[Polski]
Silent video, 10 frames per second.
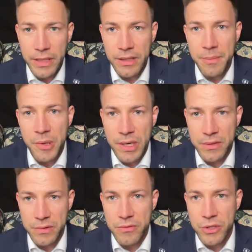Dane
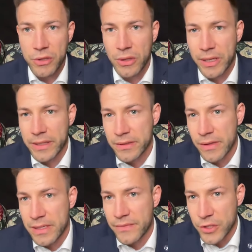pokazują, że dolar jest
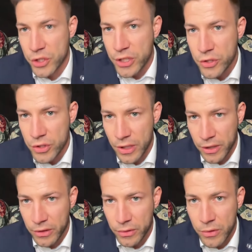coraz ważniejszy na
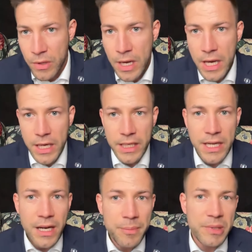rynku i
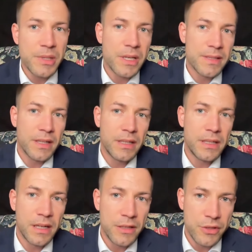jakby nie
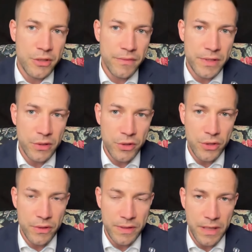zaklinali
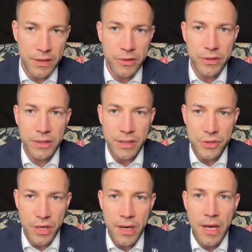rzeczywistości Rosjanie, oni
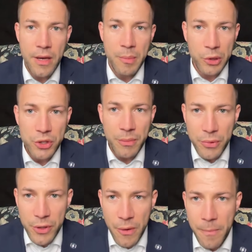także
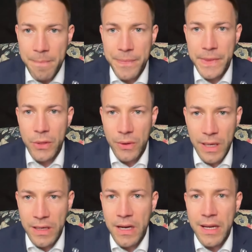potrzebują
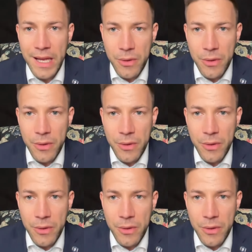dolara,